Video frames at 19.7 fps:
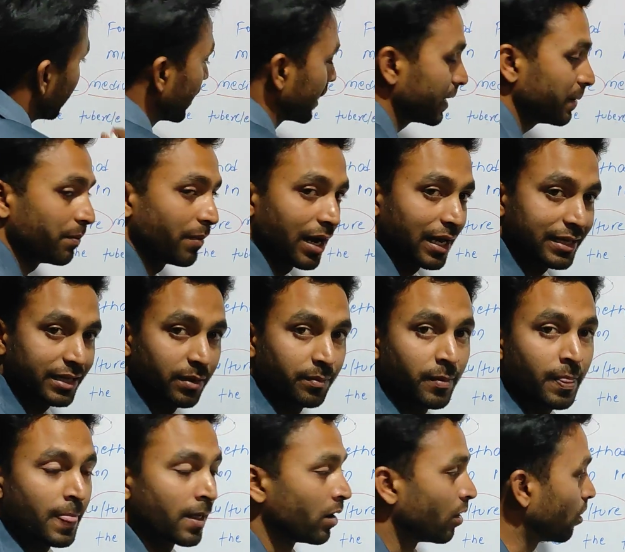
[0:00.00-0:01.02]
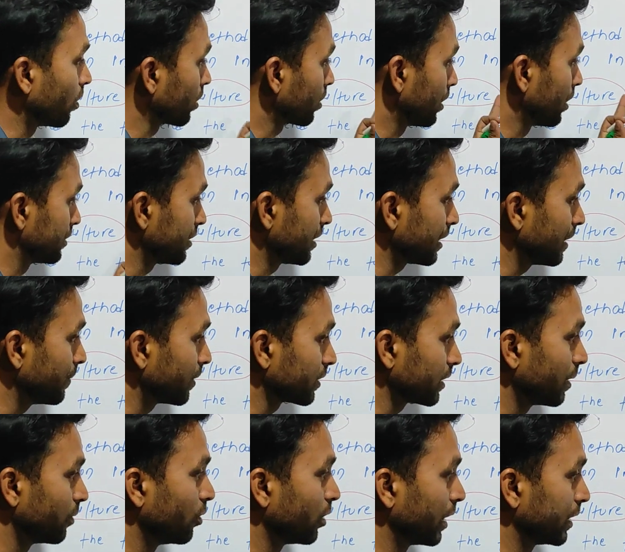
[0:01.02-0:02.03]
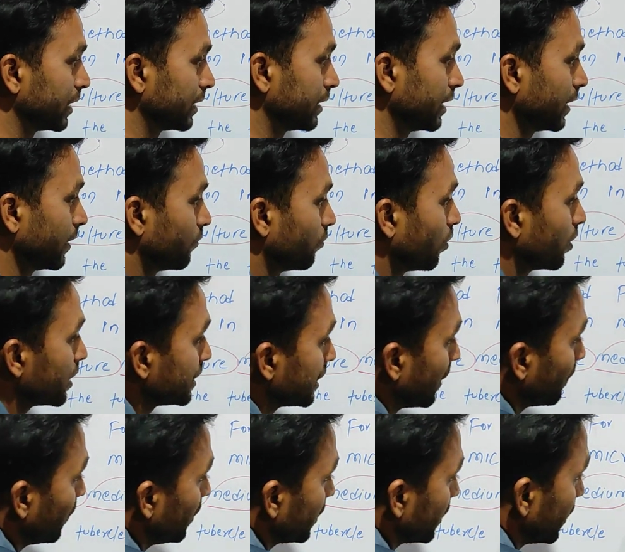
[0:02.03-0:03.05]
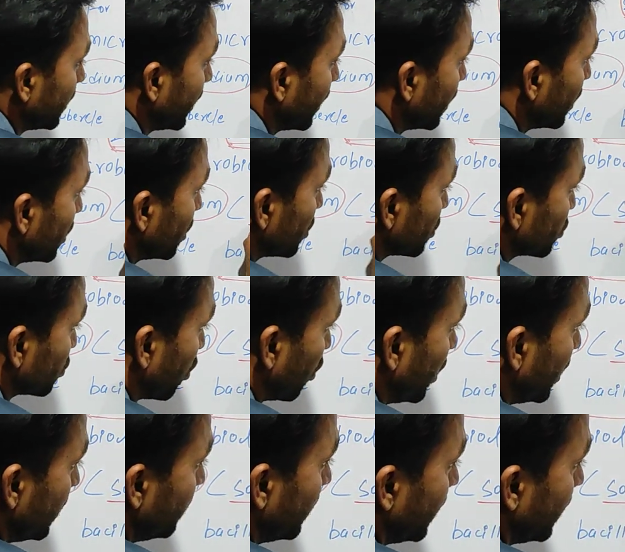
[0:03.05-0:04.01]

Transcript: गया कि माध्यम और कल्चर का मतलब हो गया जैसे कि फॉर एग्जाम्पल के लिए सॉलिड